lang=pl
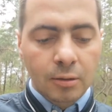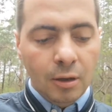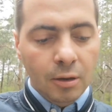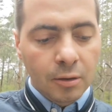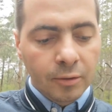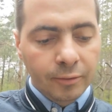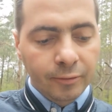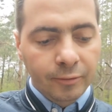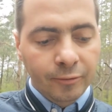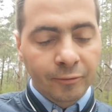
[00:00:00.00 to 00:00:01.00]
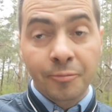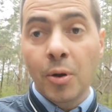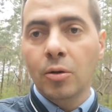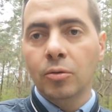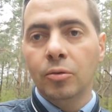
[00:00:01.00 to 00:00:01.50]
To w
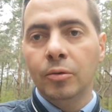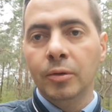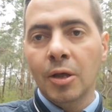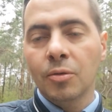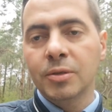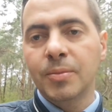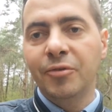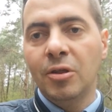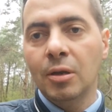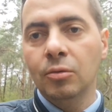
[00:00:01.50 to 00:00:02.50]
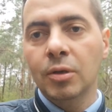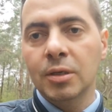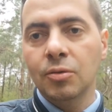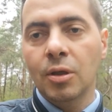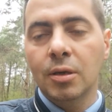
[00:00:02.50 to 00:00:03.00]
Bogu, naszym Zbawicielu,
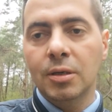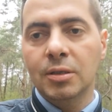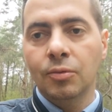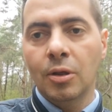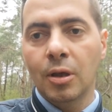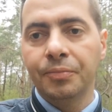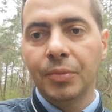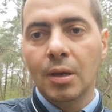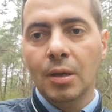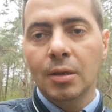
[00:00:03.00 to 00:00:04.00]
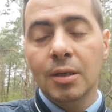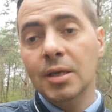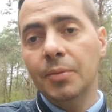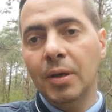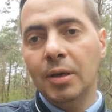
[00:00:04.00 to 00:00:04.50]
Jezusie Chrystusie,
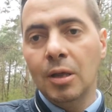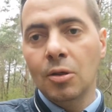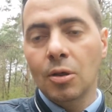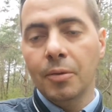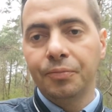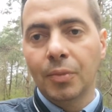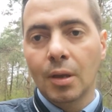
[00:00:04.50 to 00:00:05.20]
jest najpiękniejsze.